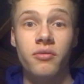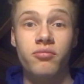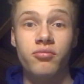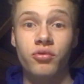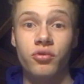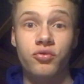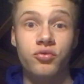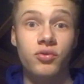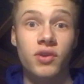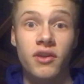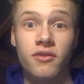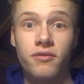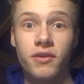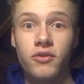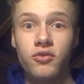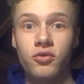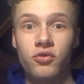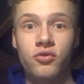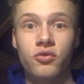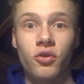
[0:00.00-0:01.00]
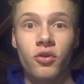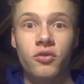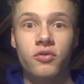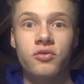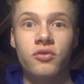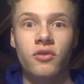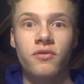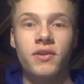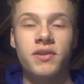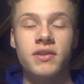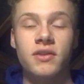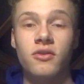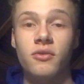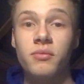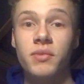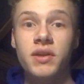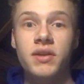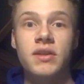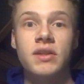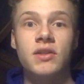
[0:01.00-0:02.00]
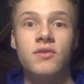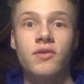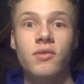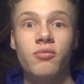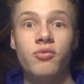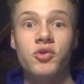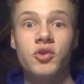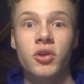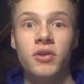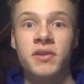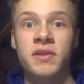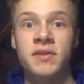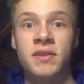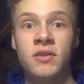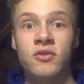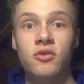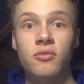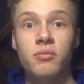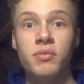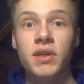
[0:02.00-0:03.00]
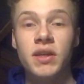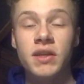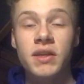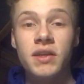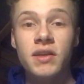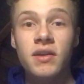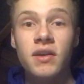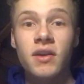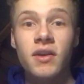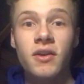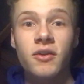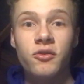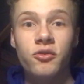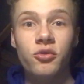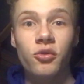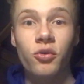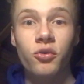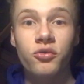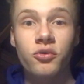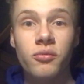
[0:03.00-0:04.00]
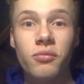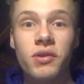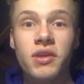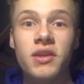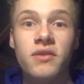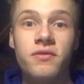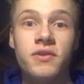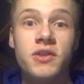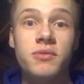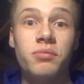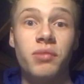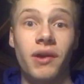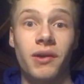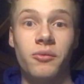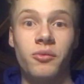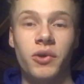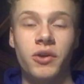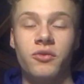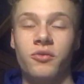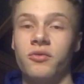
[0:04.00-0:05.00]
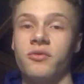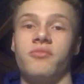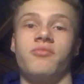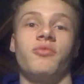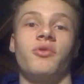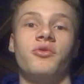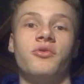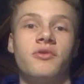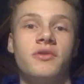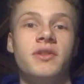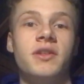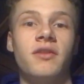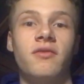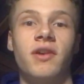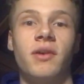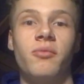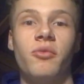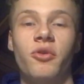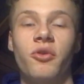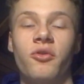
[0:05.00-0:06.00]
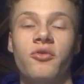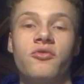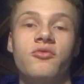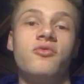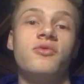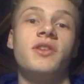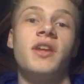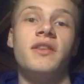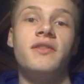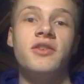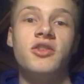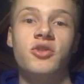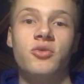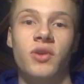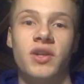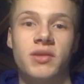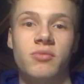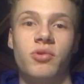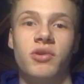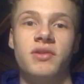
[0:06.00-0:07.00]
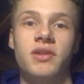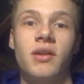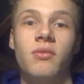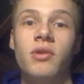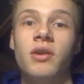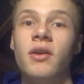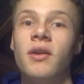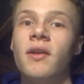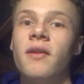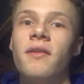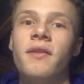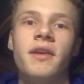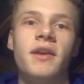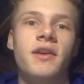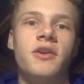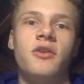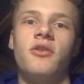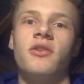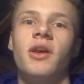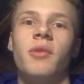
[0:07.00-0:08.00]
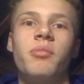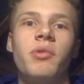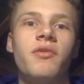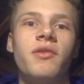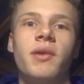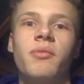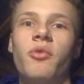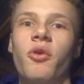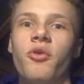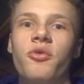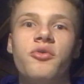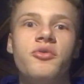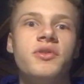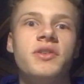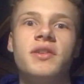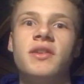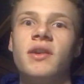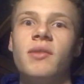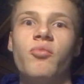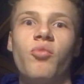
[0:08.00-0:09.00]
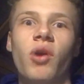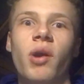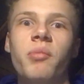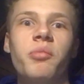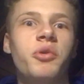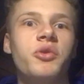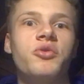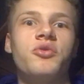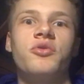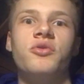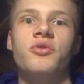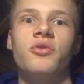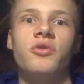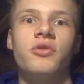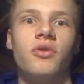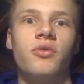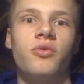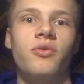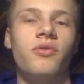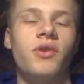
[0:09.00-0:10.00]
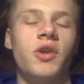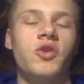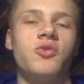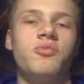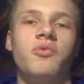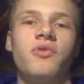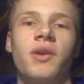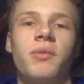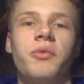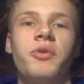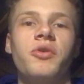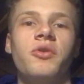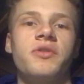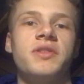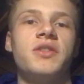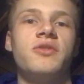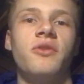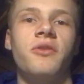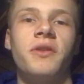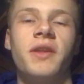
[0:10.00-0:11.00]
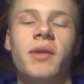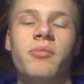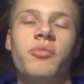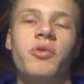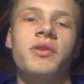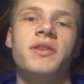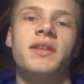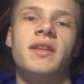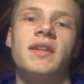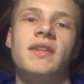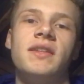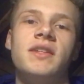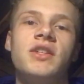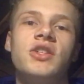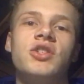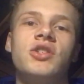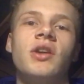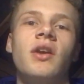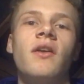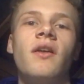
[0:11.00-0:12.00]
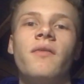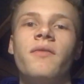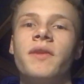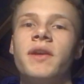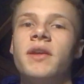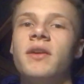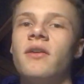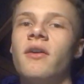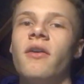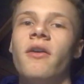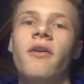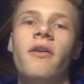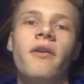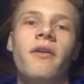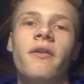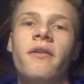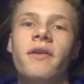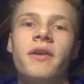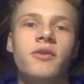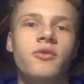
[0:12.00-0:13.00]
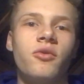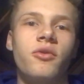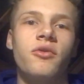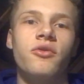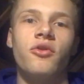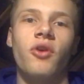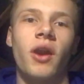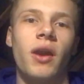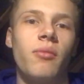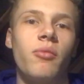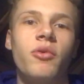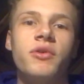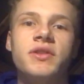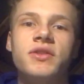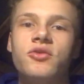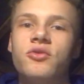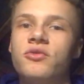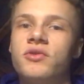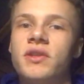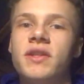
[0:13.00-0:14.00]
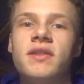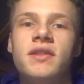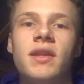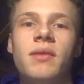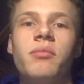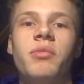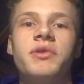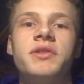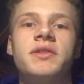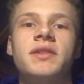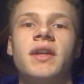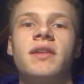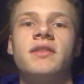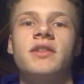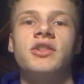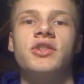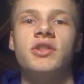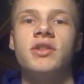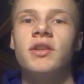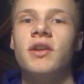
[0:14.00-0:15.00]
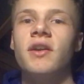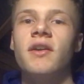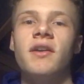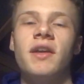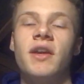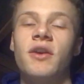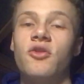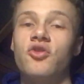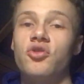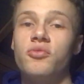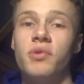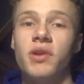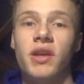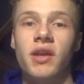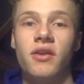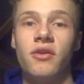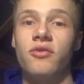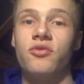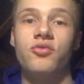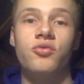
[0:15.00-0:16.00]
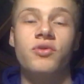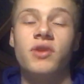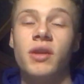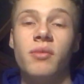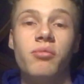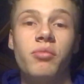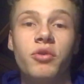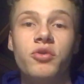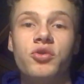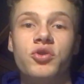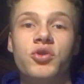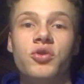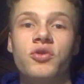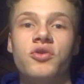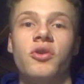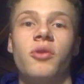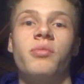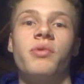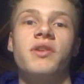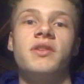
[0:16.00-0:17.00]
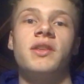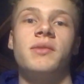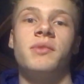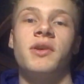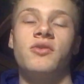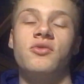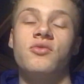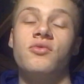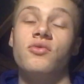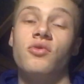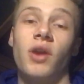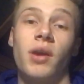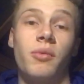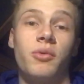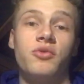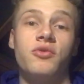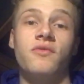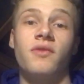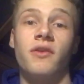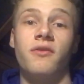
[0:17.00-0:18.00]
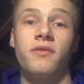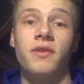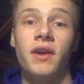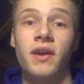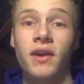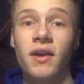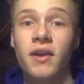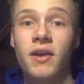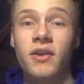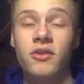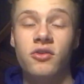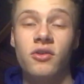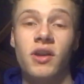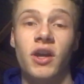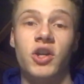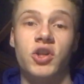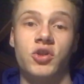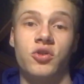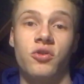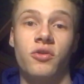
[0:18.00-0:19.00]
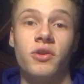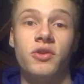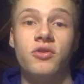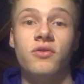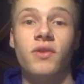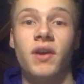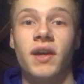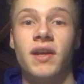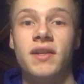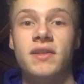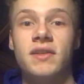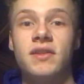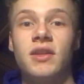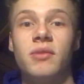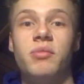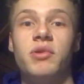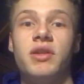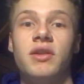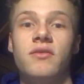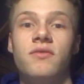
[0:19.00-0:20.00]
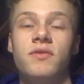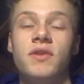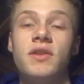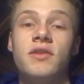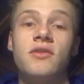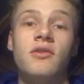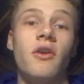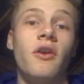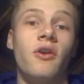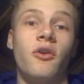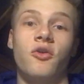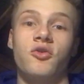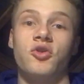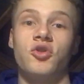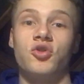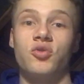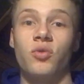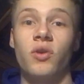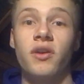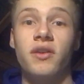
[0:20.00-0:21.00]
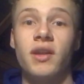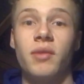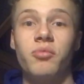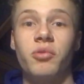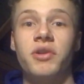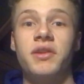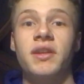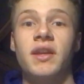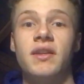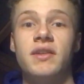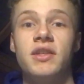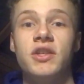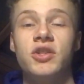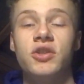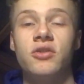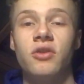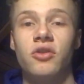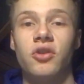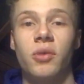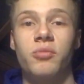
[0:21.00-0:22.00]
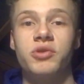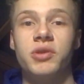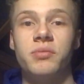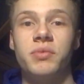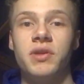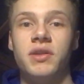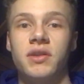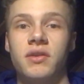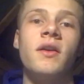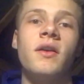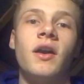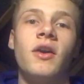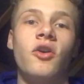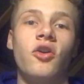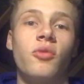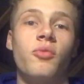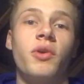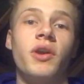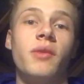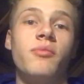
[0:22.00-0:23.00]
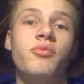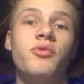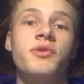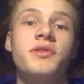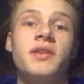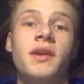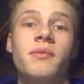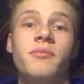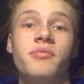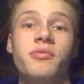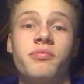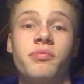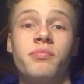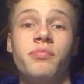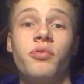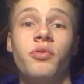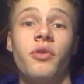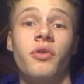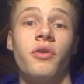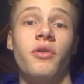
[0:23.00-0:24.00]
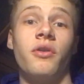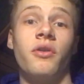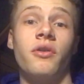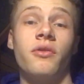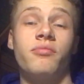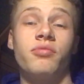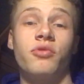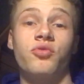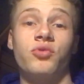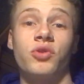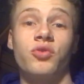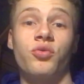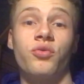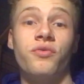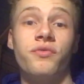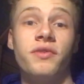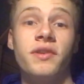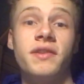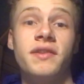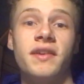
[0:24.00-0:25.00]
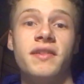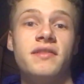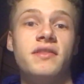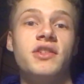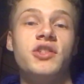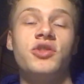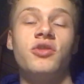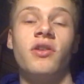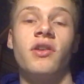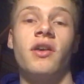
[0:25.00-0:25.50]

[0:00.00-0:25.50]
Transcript: pour tous les fans de tortues en fait, et le mec il se fait plusieurs dizaines de milliers d'euros de bénéfices par mois. Donc pour te dire vraiment que toutes les niches sont exploitables et qu'il n'y en a pas vraiment une qui est moins bonne qu'une autre. Donc voilà, tu peux vraiment te lancer dans n'importe quelle niche et, euh, donc normalement si tu utilises les bonnes stratégies et que tu mets toutes les bonnes choses en place, et eh bien tu, normalement tu vas faire de l'argent et tu vas réaliser des bénéfices, que ce soit n'importe quelle niche dans le dropshipping. Alors le moyen le plus simple pour, euh, pour te trouver ta niche dans,